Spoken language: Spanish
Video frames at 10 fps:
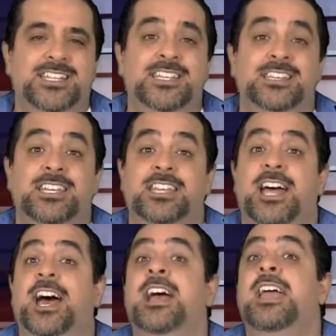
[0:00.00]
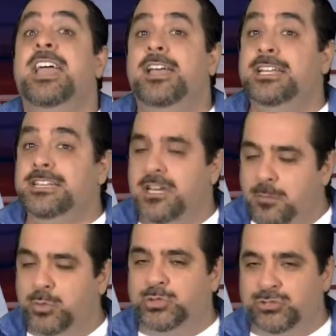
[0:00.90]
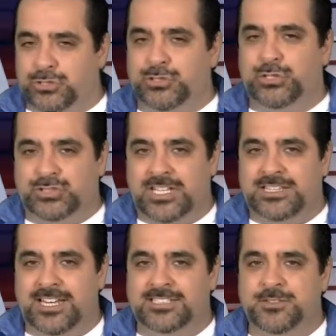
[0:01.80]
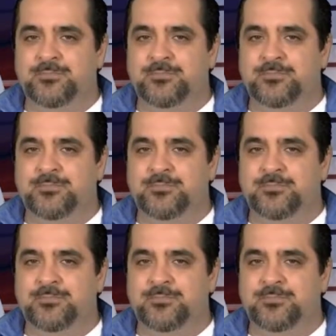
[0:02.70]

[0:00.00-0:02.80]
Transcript: extendida, entre muchos otros extras.